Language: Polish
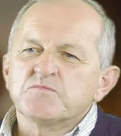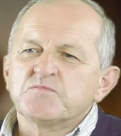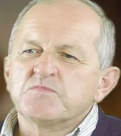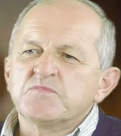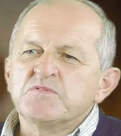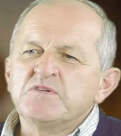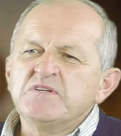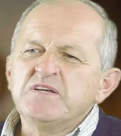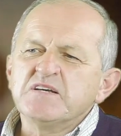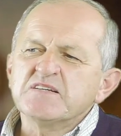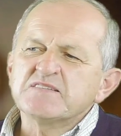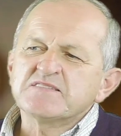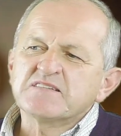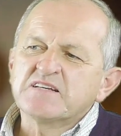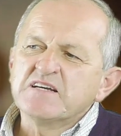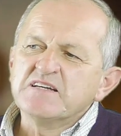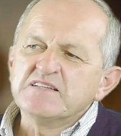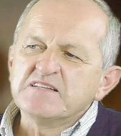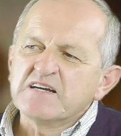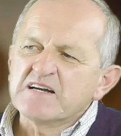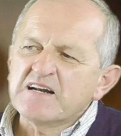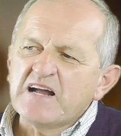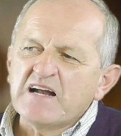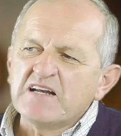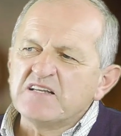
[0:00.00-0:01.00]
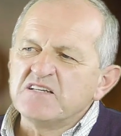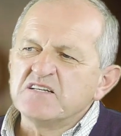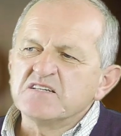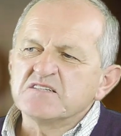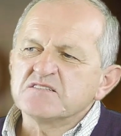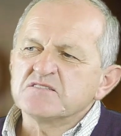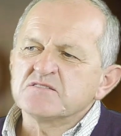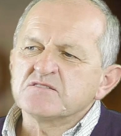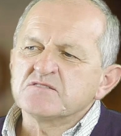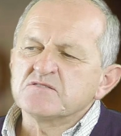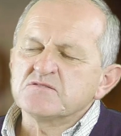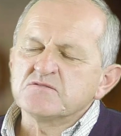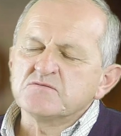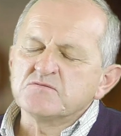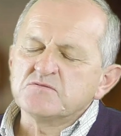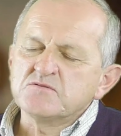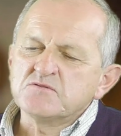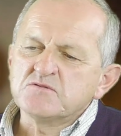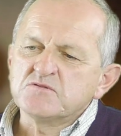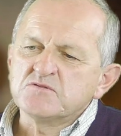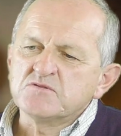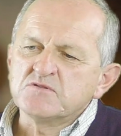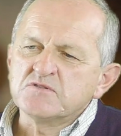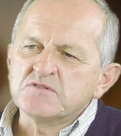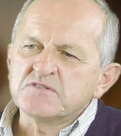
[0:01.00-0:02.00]
jest generalnie,
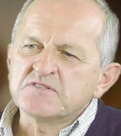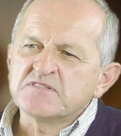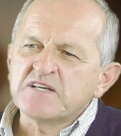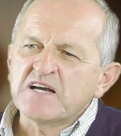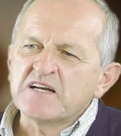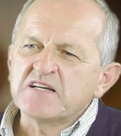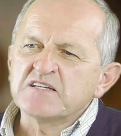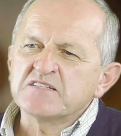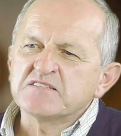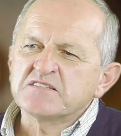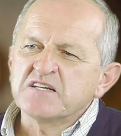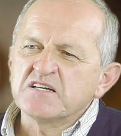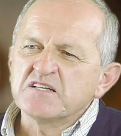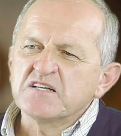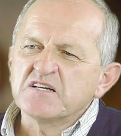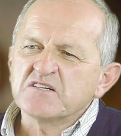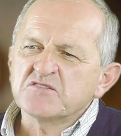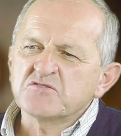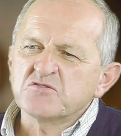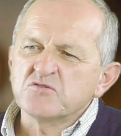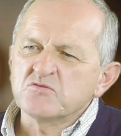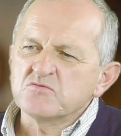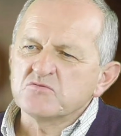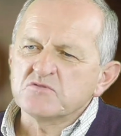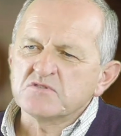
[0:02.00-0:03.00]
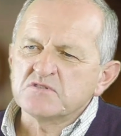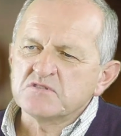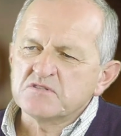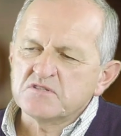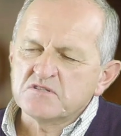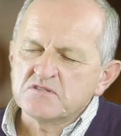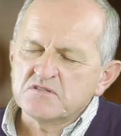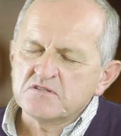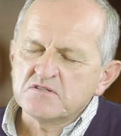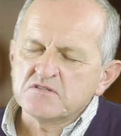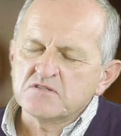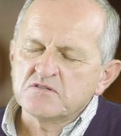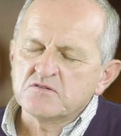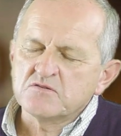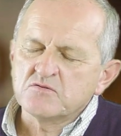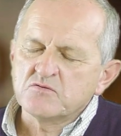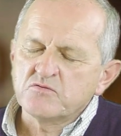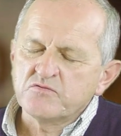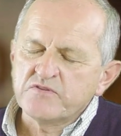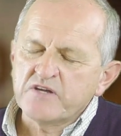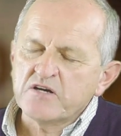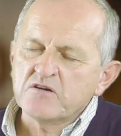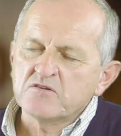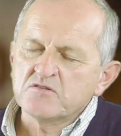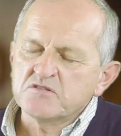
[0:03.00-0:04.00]
mm, zalecenia są mm,
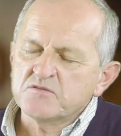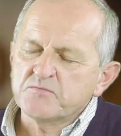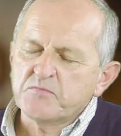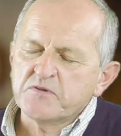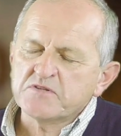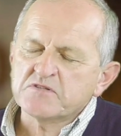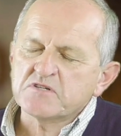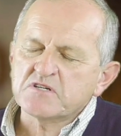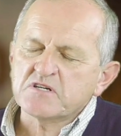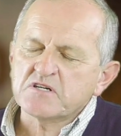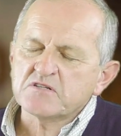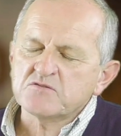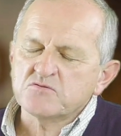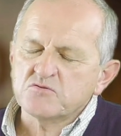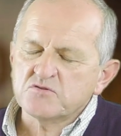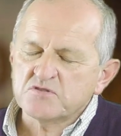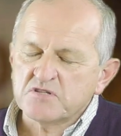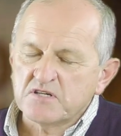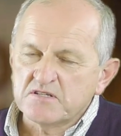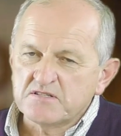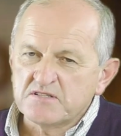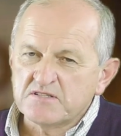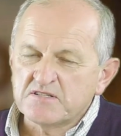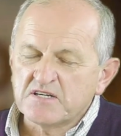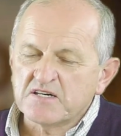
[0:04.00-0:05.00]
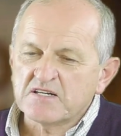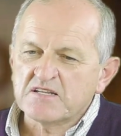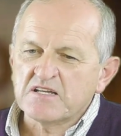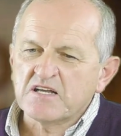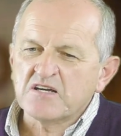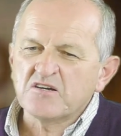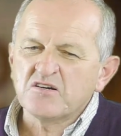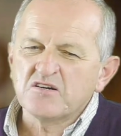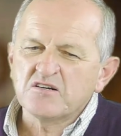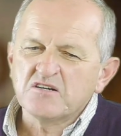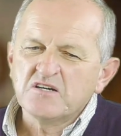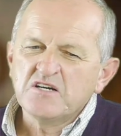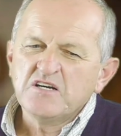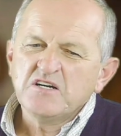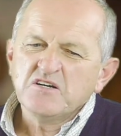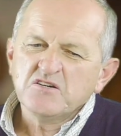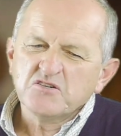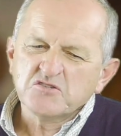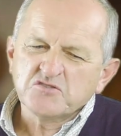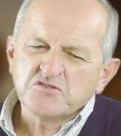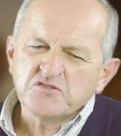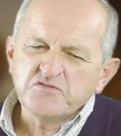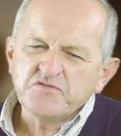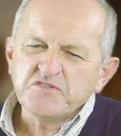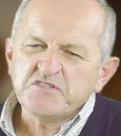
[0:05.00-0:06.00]
Głównego Inspektoratu Sanitarnego.
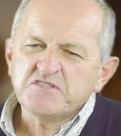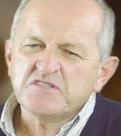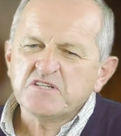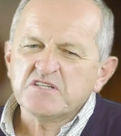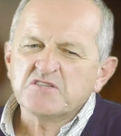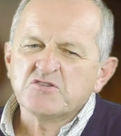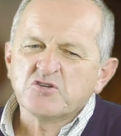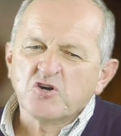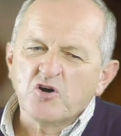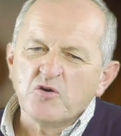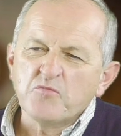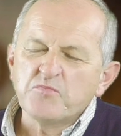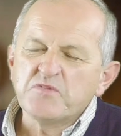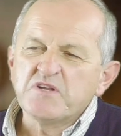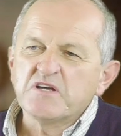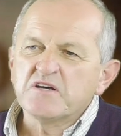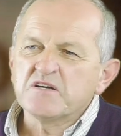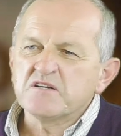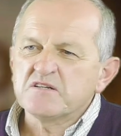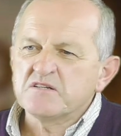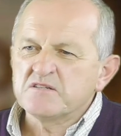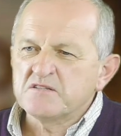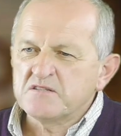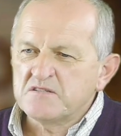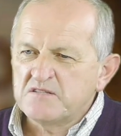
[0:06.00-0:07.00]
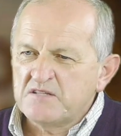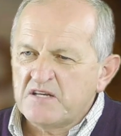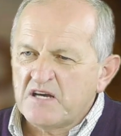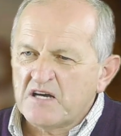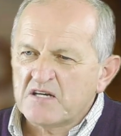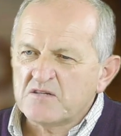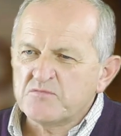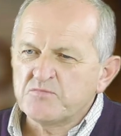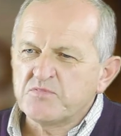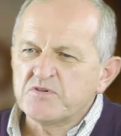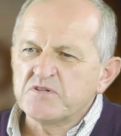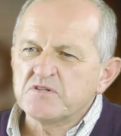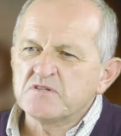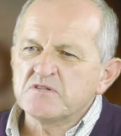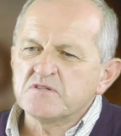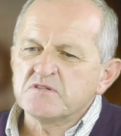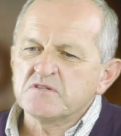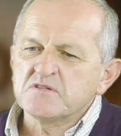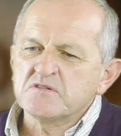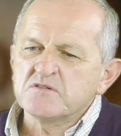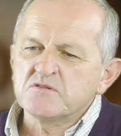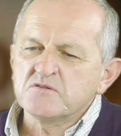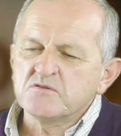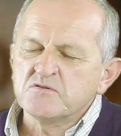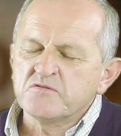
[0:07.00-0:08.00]
Oczywiście drobne y, jakby
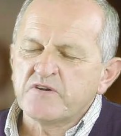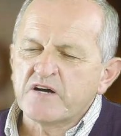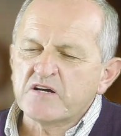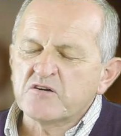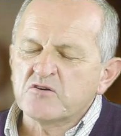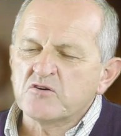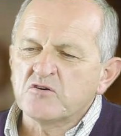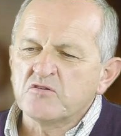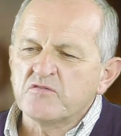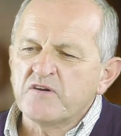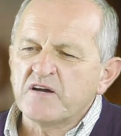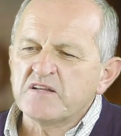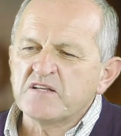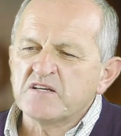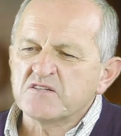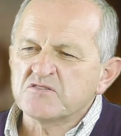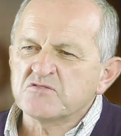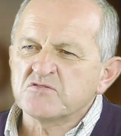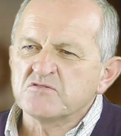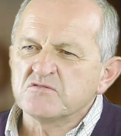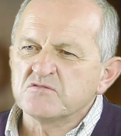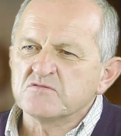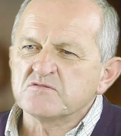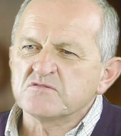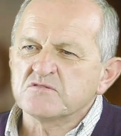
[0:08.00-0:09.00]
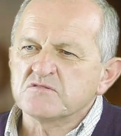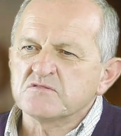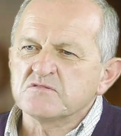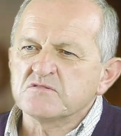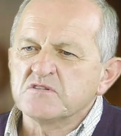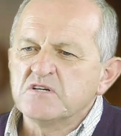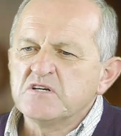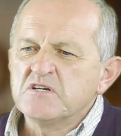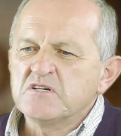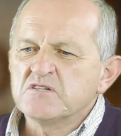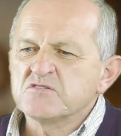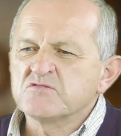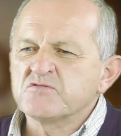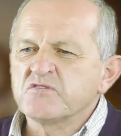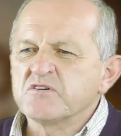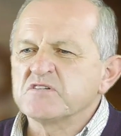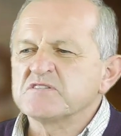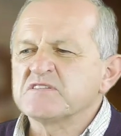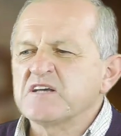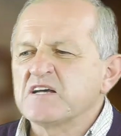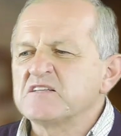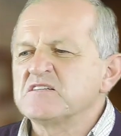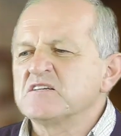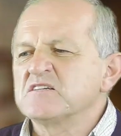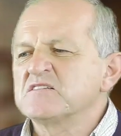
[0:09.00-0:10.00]
y, uwarunkowania są y,
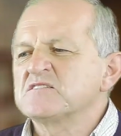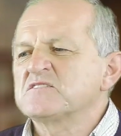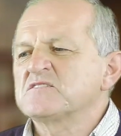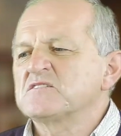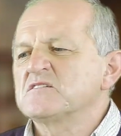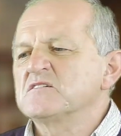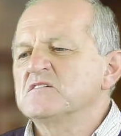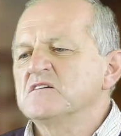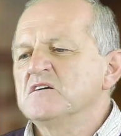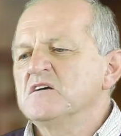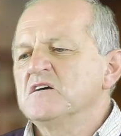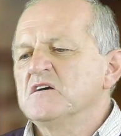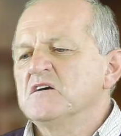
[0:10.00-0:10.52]
związane z